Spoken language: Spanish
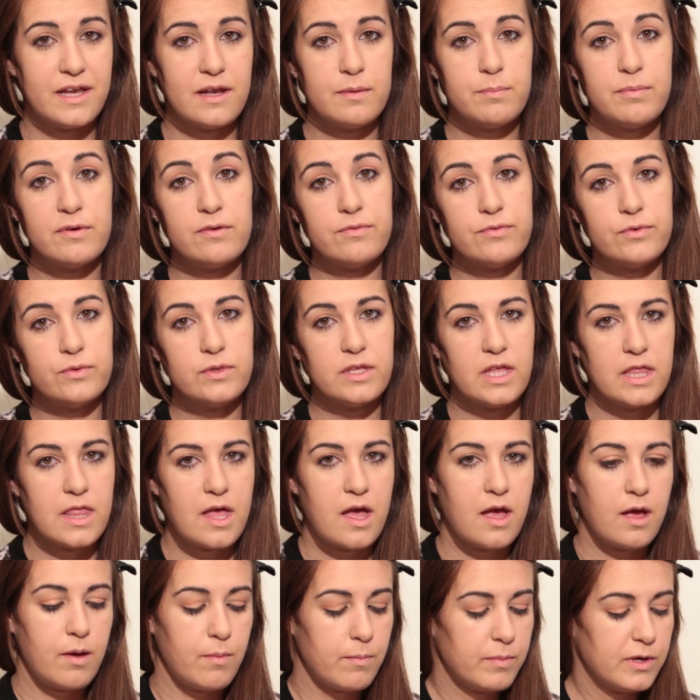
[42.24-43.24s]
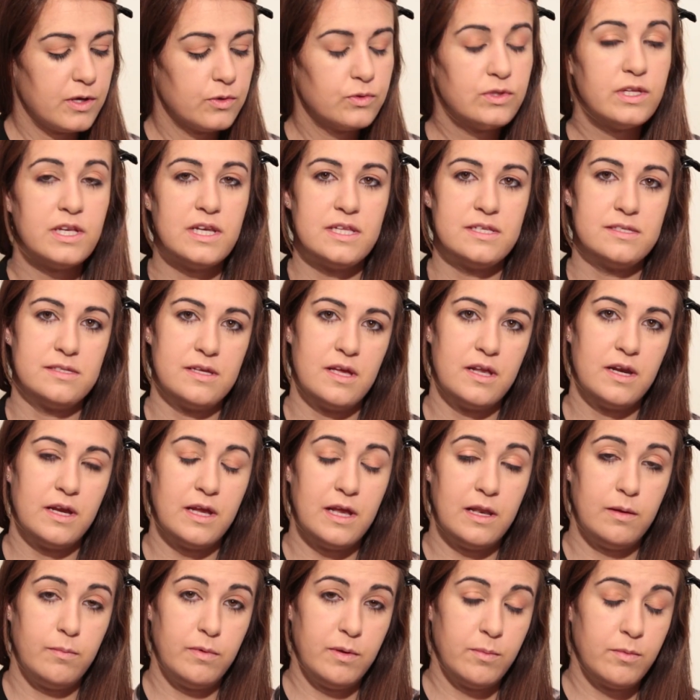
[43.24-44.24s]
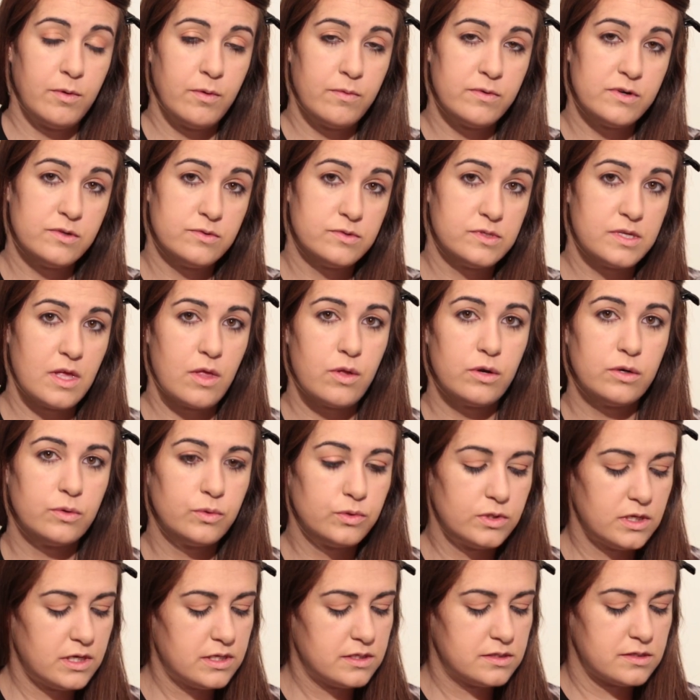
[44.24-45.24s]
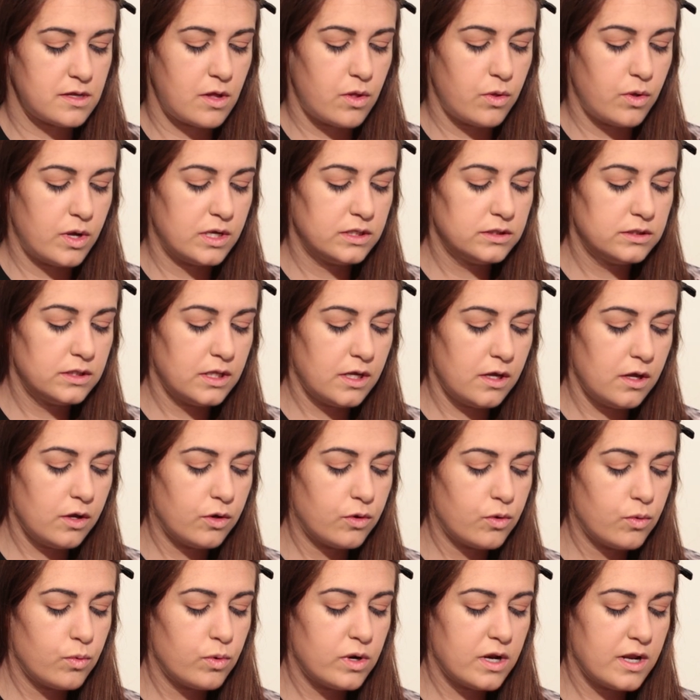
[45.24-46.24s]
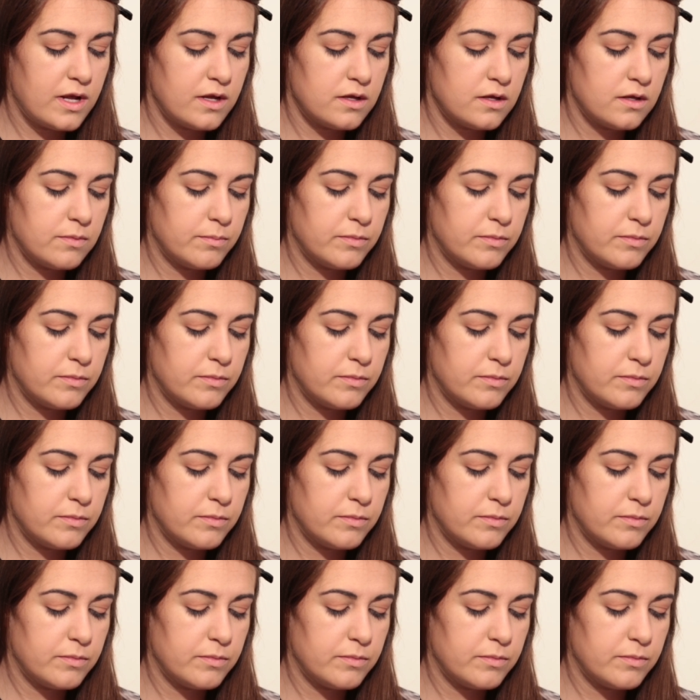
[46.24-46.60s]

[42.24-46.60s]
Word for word: crear profundidad voy a utilizar el mismo bronceador que he utilizado antes con una